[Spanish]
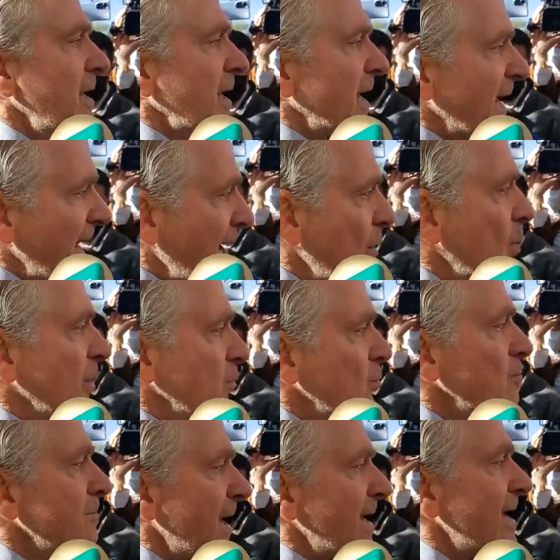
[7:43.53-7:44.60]
Creo en
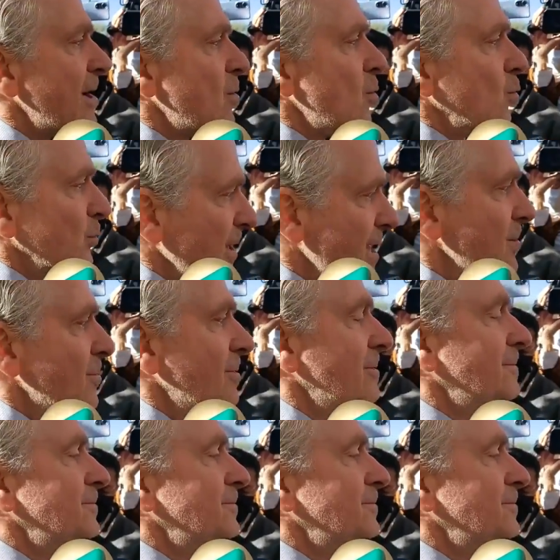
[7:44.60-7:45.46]
un México unido.